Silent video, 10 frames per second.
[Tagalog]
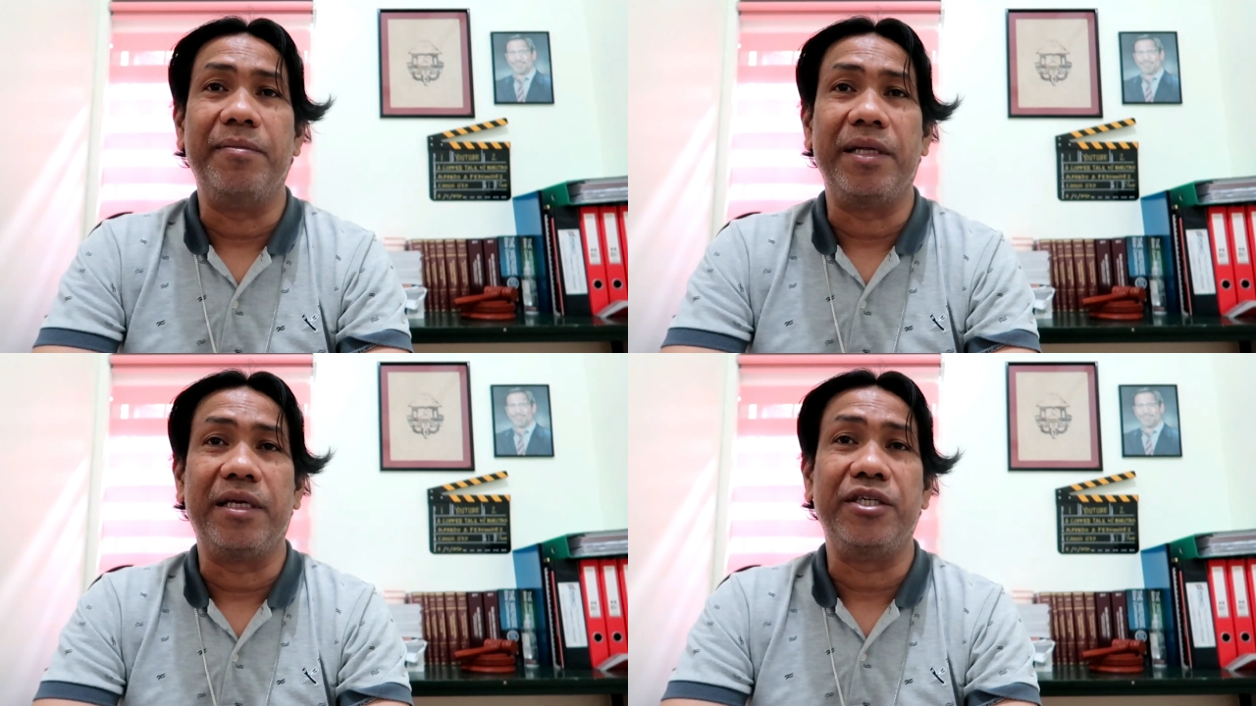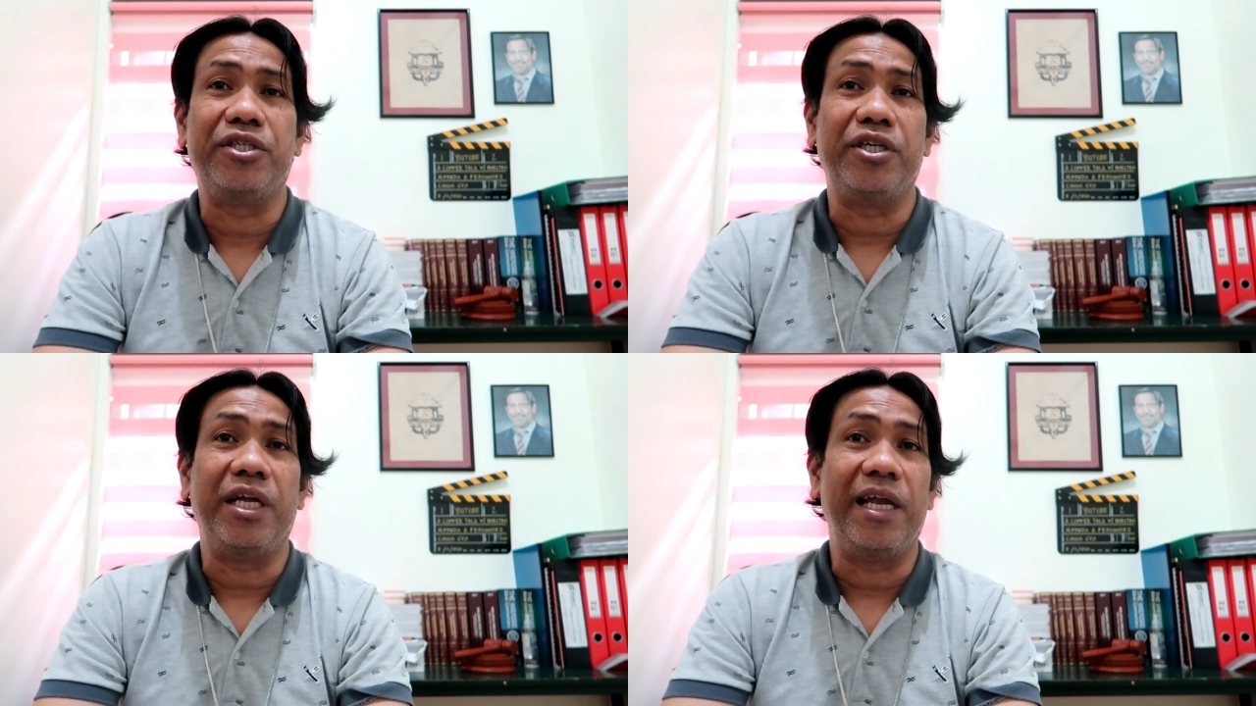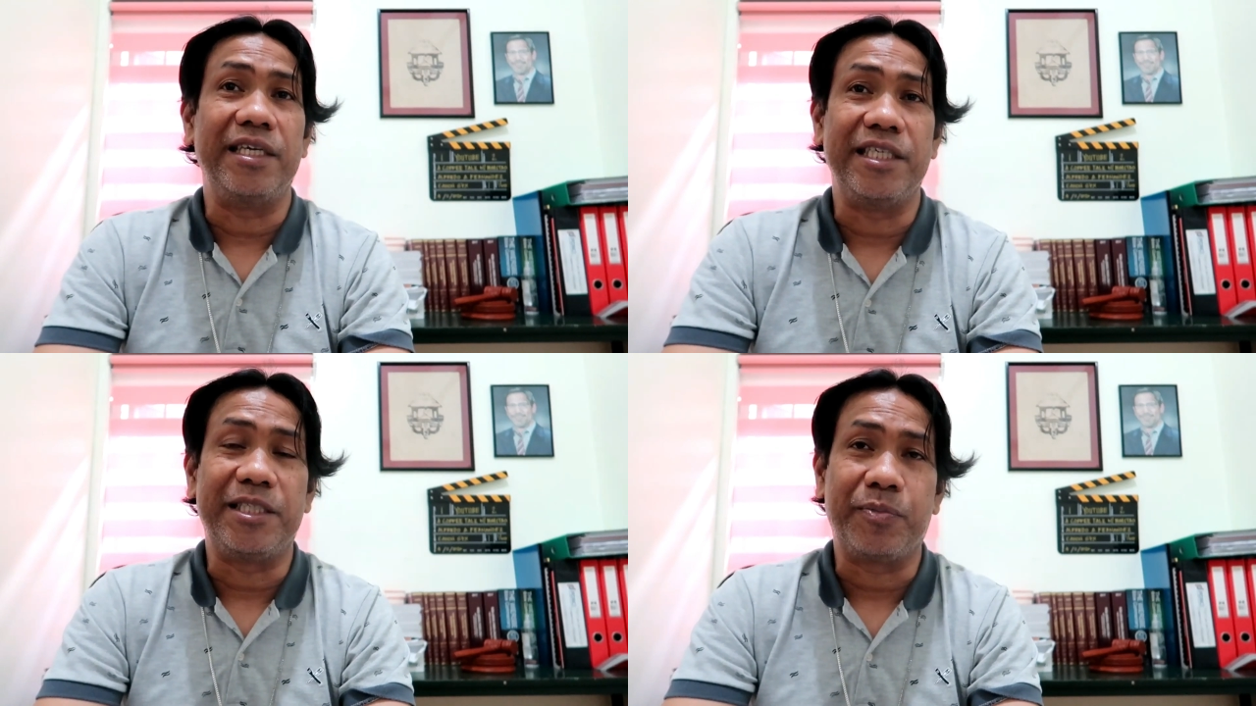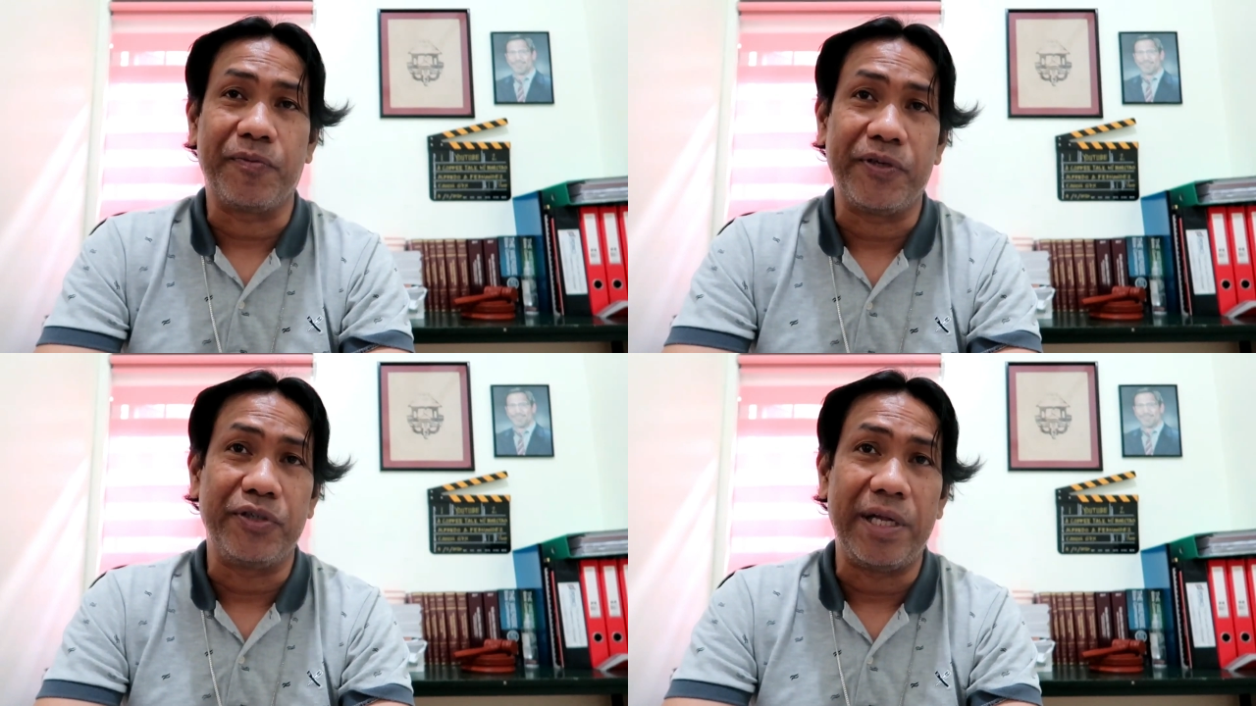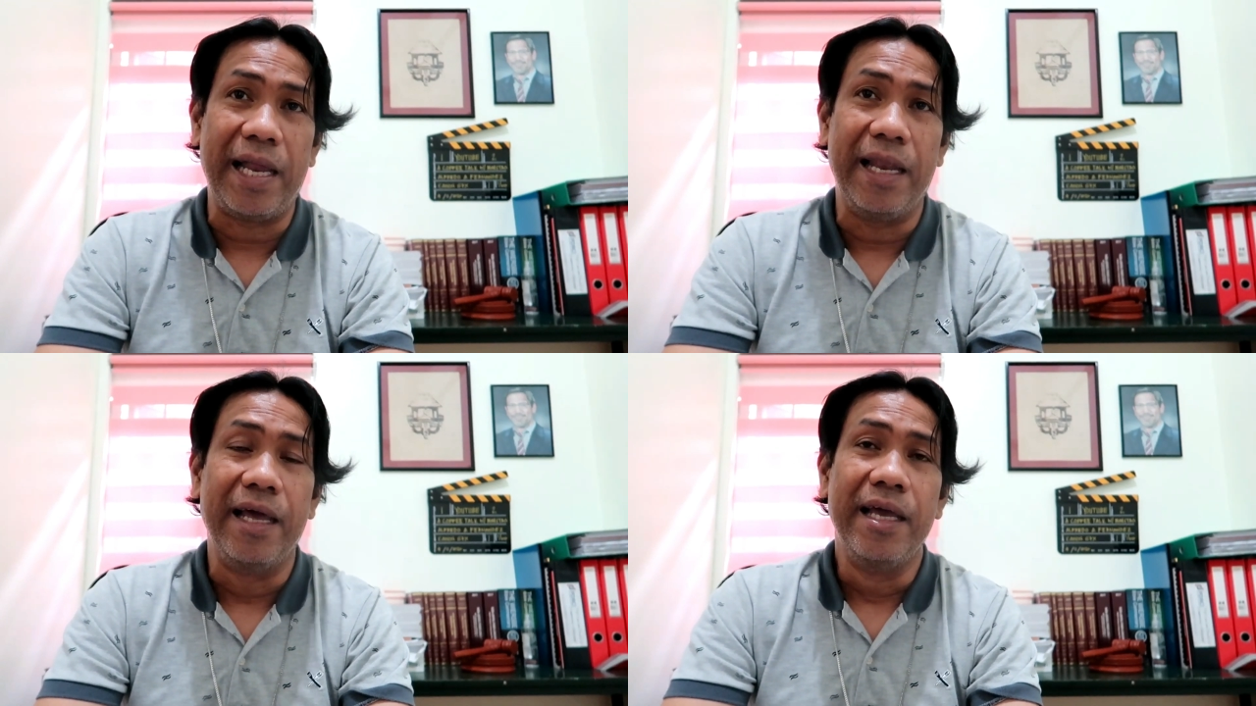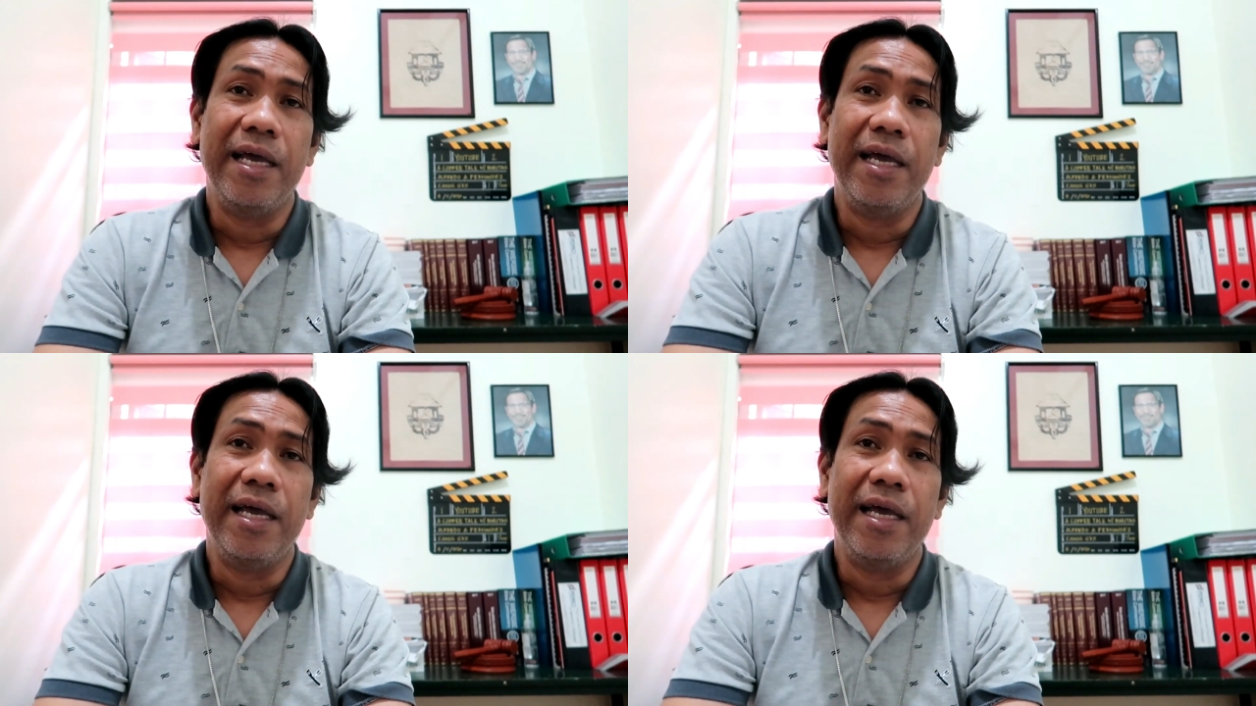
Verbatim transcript: naman registered and licensed professional